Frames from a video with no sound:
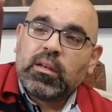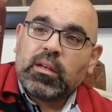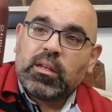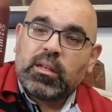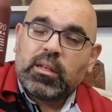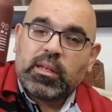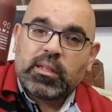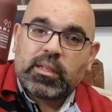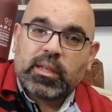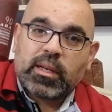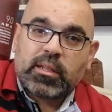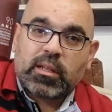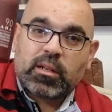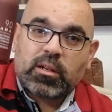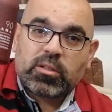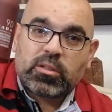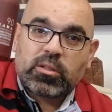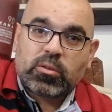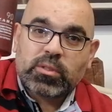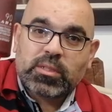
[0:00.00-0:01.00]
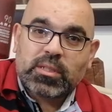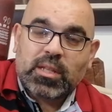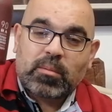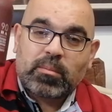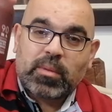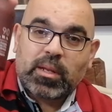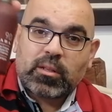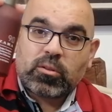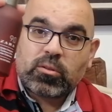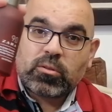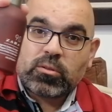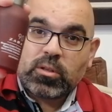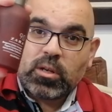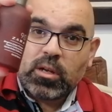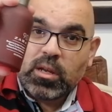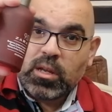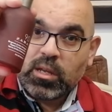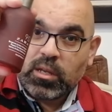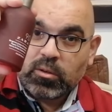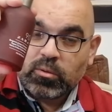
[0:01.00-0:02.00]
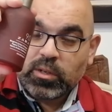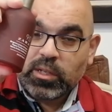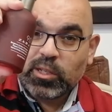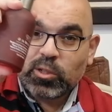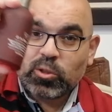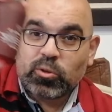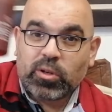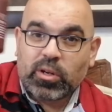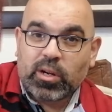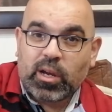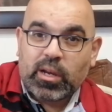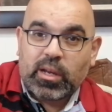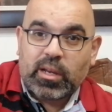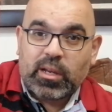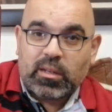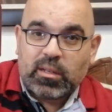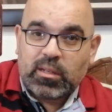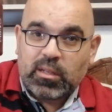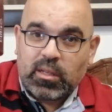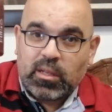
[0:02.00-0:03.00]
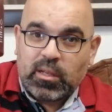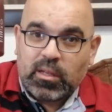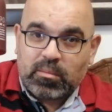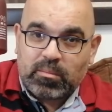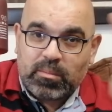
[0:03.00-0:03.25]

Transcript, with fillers: لقيت هيدا العطر واستعملته ولقيته رائع